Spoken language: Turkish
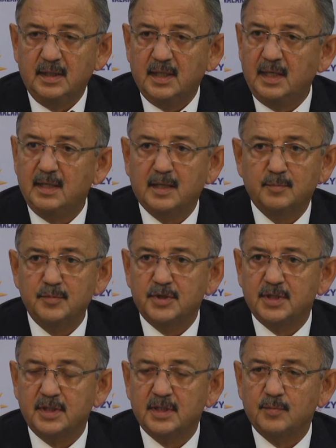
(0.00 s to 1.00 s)

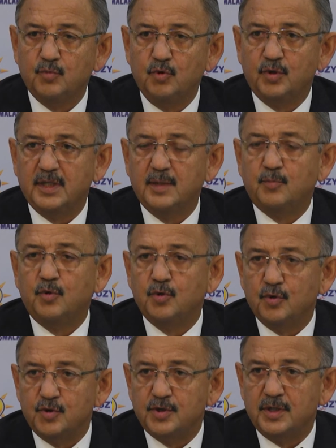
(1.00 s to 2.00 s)
50-60 yıldır bu ülkede boy
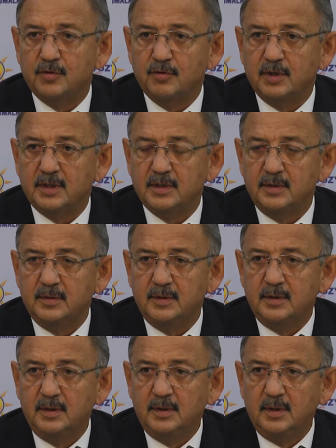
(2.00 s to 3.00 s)
gösteriyorlar.
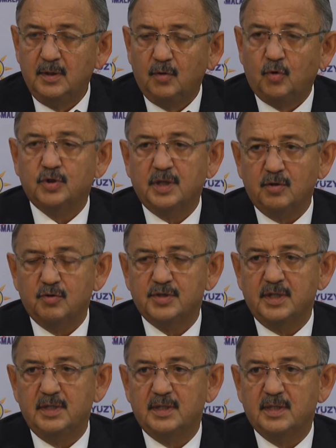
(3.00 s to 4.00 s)
Ortak
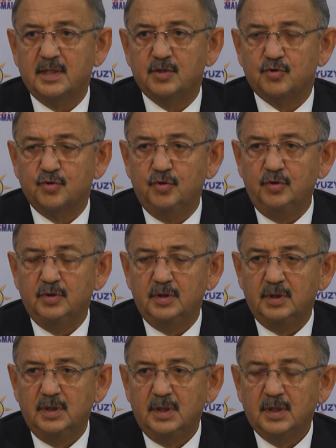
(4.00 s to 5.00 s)
özellikleri şu,
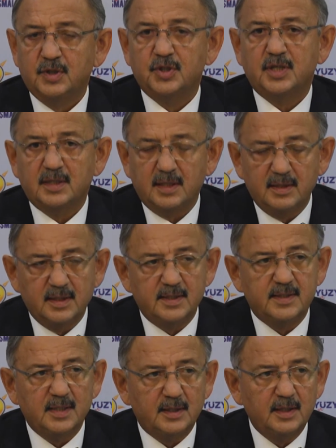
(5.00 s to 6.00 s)
dışarıdan
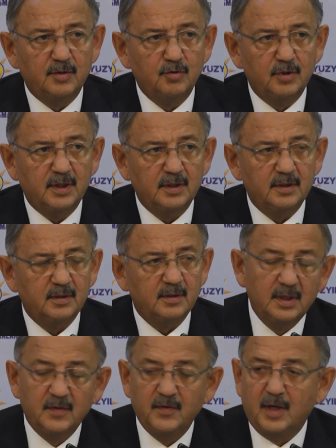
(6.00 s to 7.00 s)
destekleniyorlar
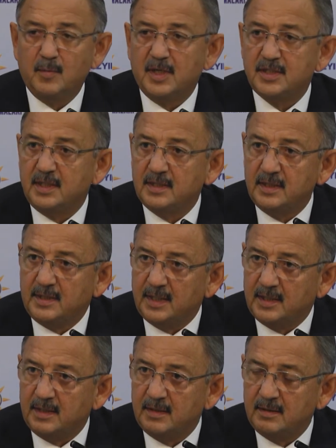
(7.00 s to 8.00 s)
ve amaçları da tek.